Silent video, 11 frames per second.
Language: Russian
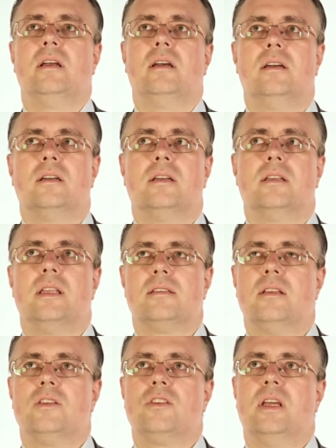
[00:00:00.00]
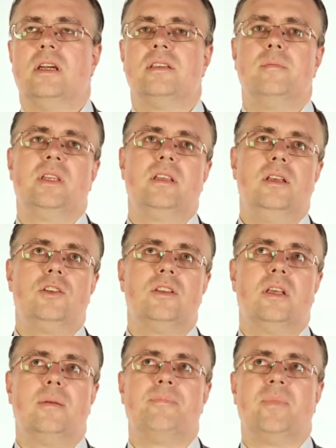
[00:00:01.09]
э, достаточно
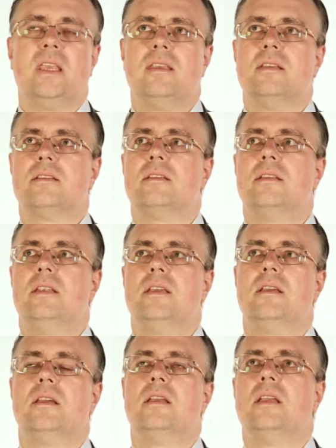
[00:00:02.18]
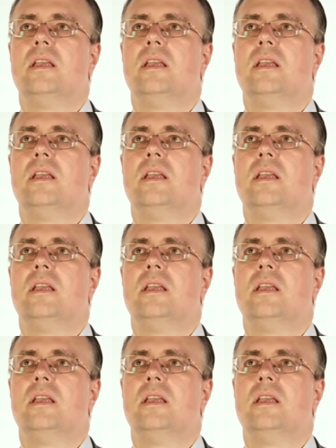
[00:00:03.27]
асимметрично, если